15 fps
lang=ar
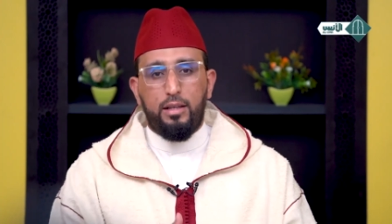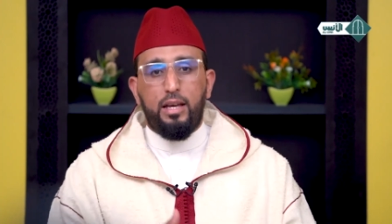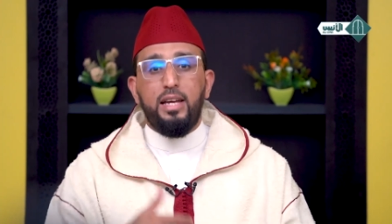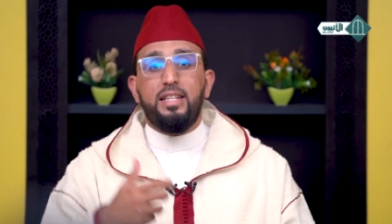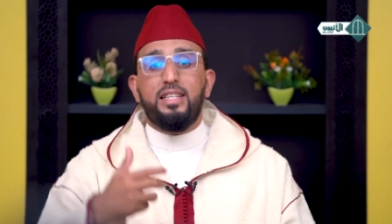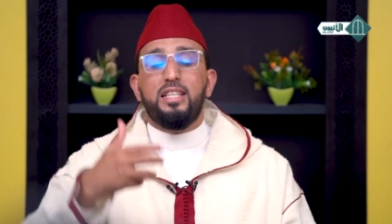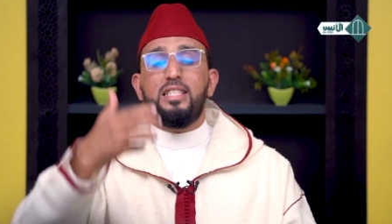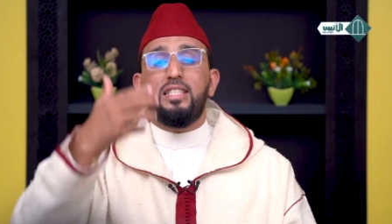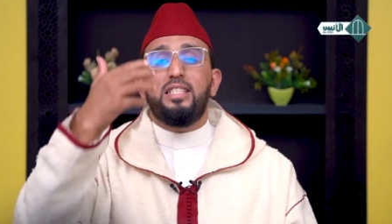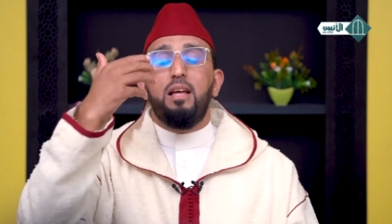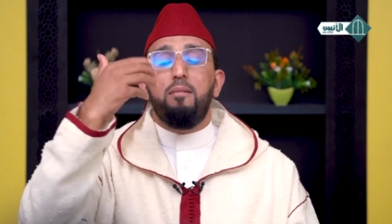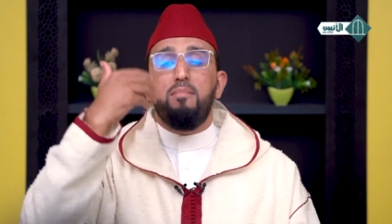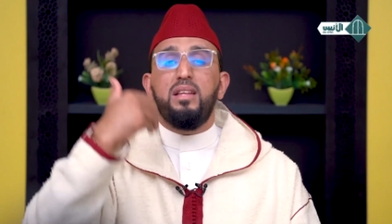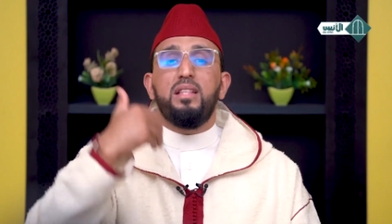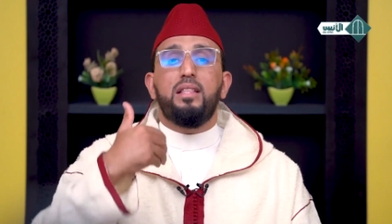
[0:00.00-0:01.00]
كي
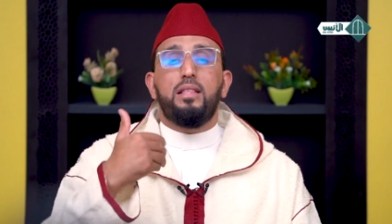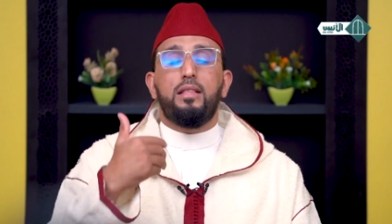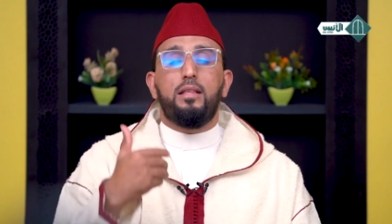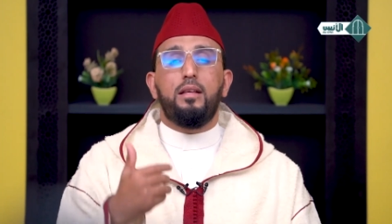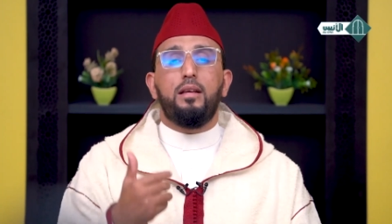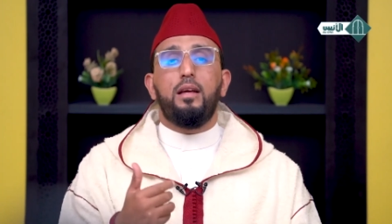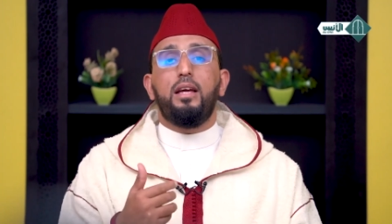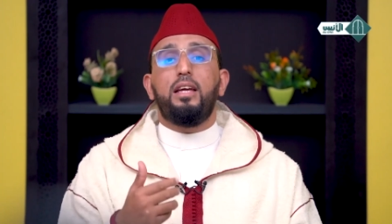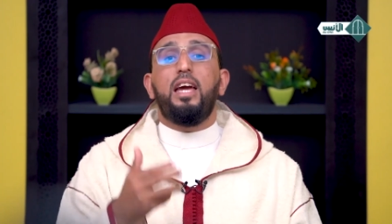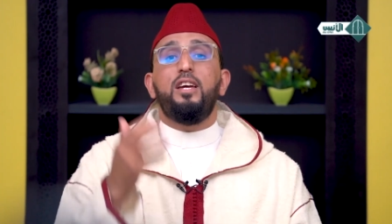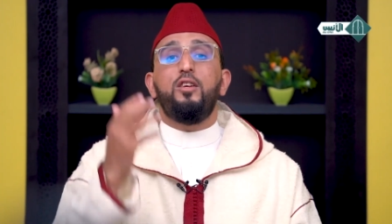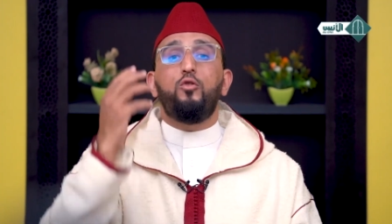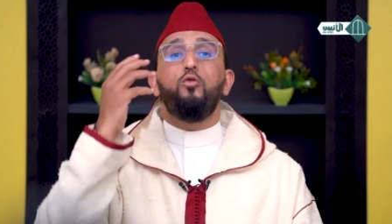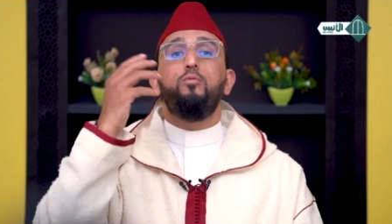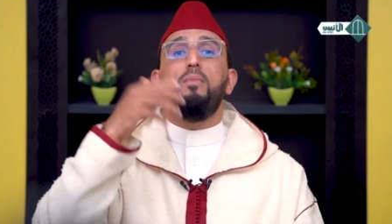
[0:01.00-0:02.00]
تستمد
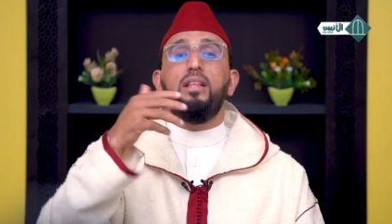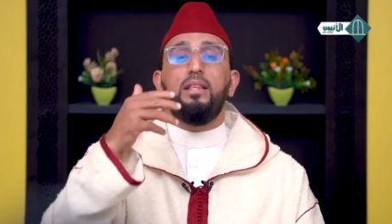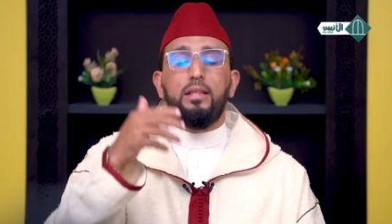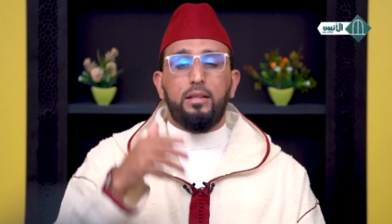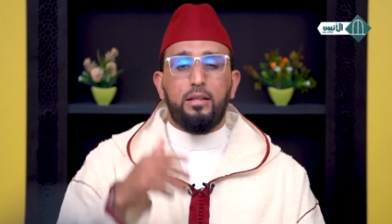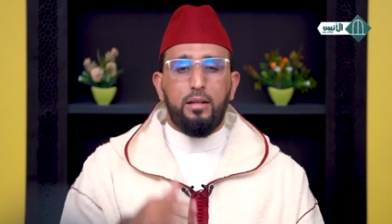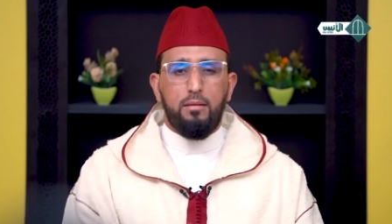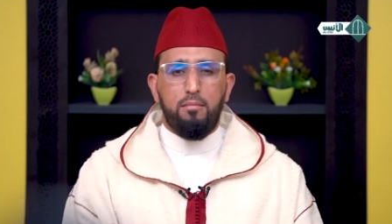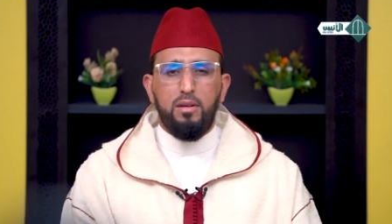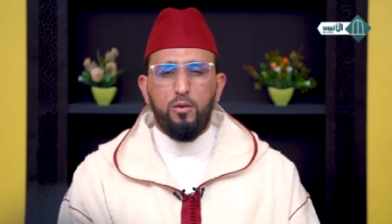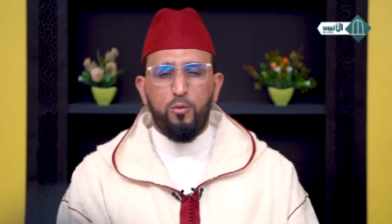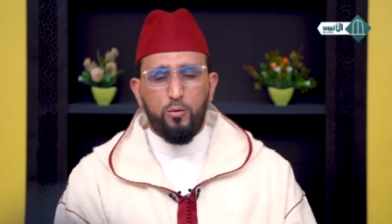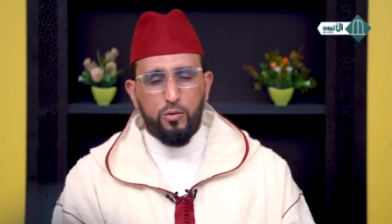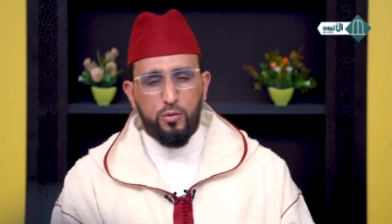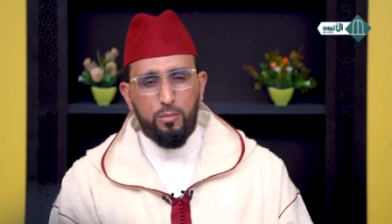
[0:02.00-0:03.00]
كي تمد
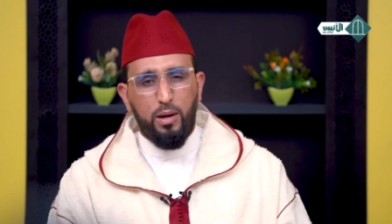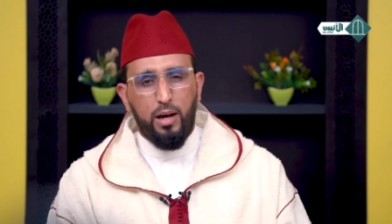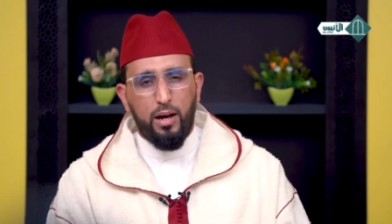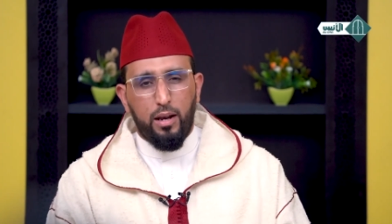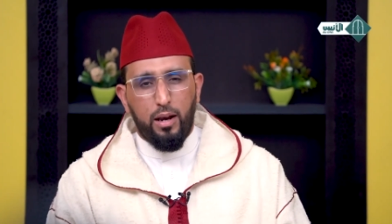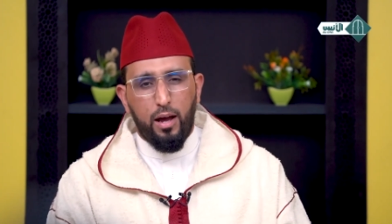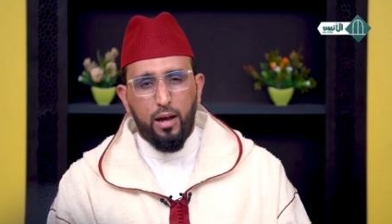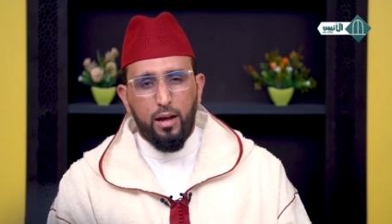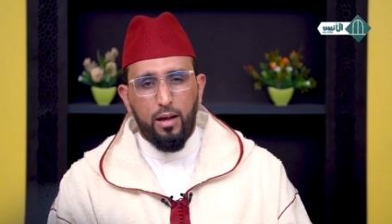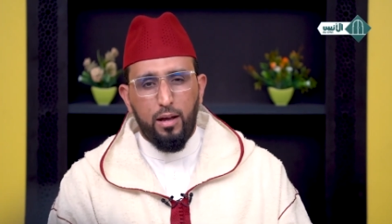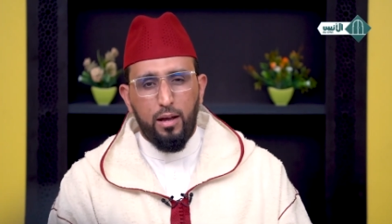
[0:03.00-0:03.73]
منه سبحانه